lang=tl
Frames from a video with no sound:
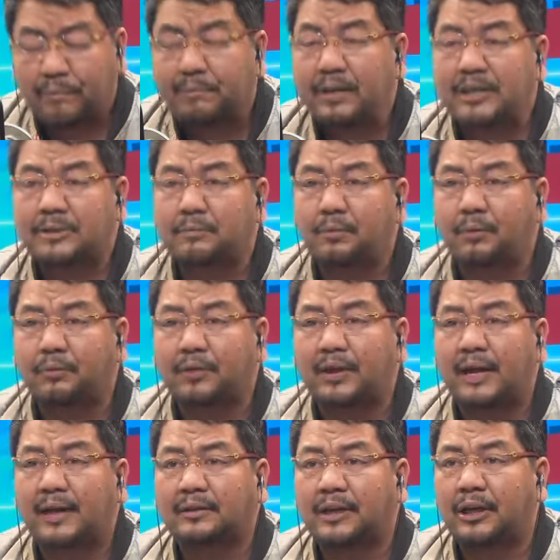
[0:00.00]
mismong
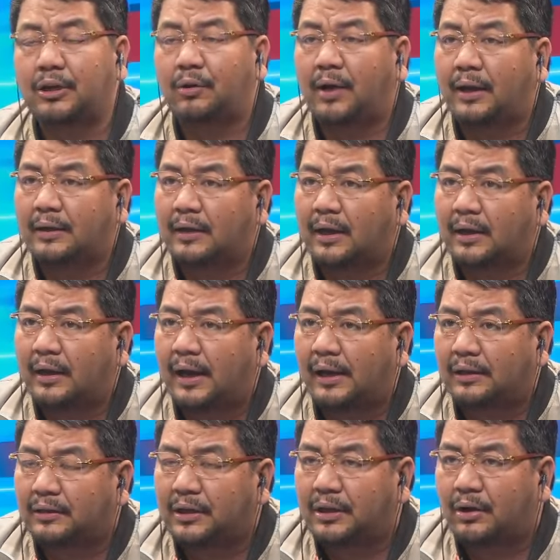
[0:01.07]
tinatayuan ng
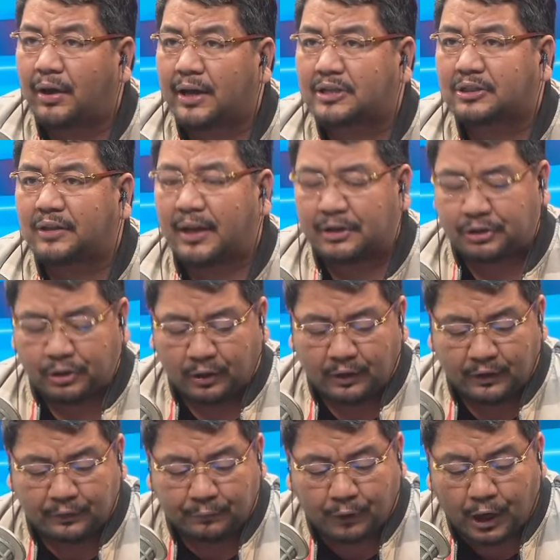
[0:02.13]
LTO
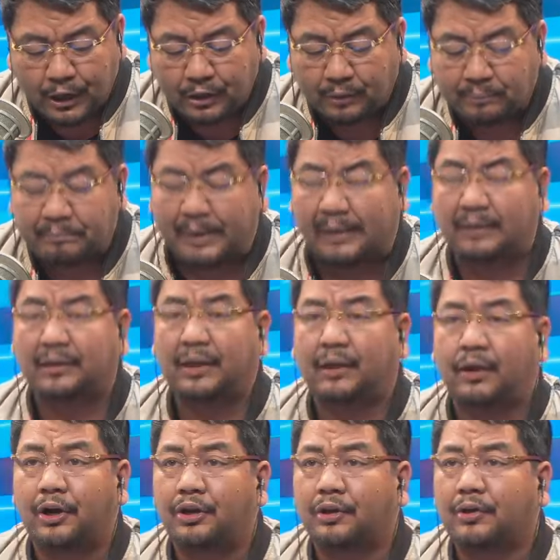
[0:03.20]
extension o yung
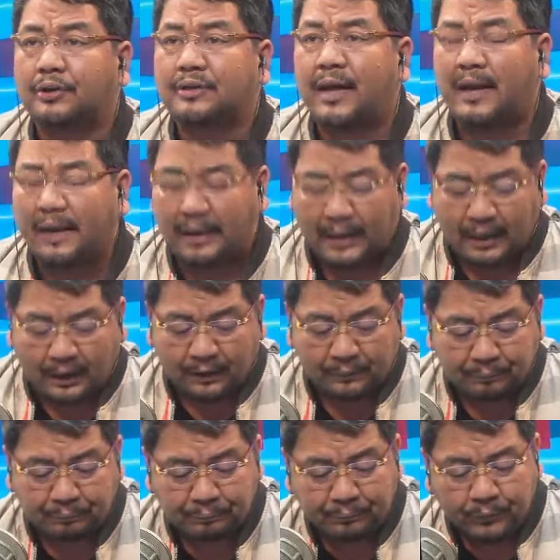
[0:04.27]
building o yung gusali ha.
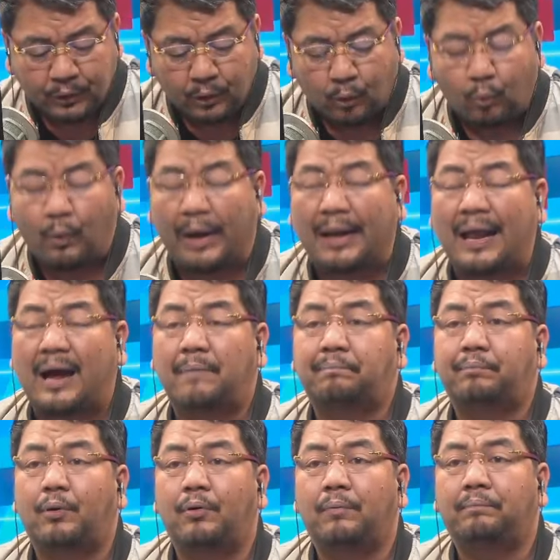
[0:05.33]
Wala
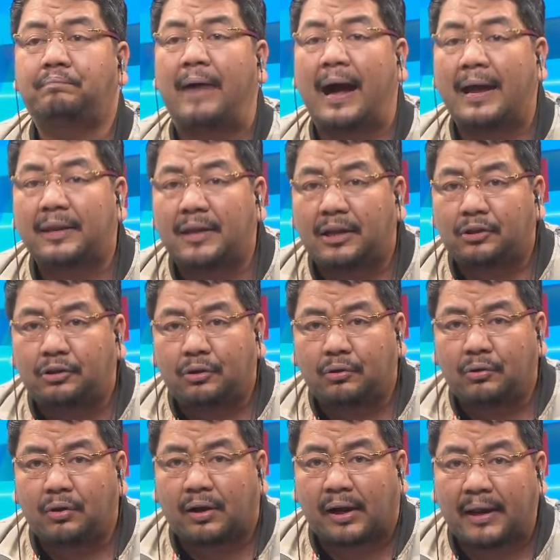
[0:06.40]
pong bayad
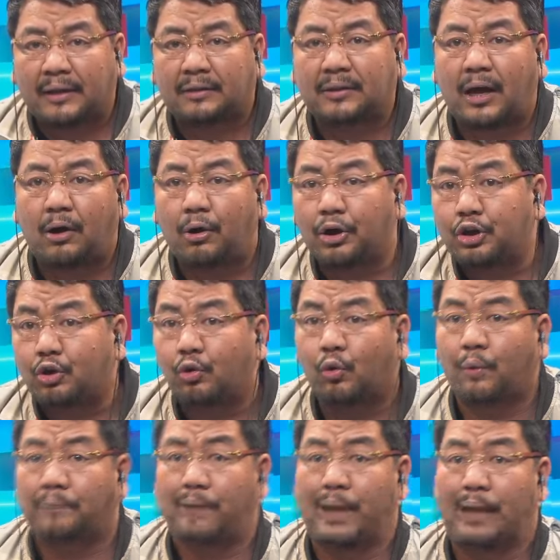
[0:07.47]
yung renta o yung
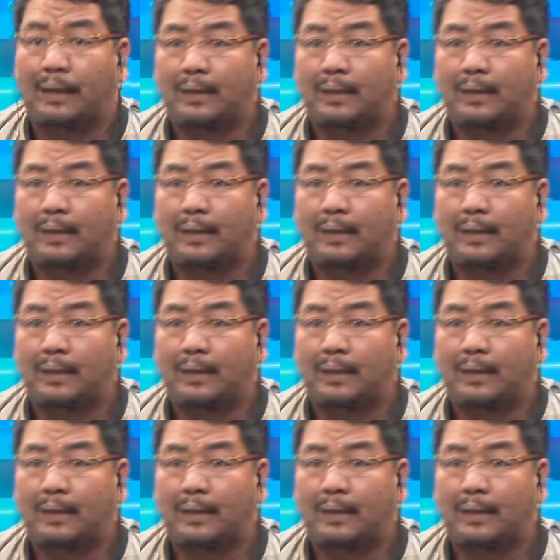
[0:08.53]
upa.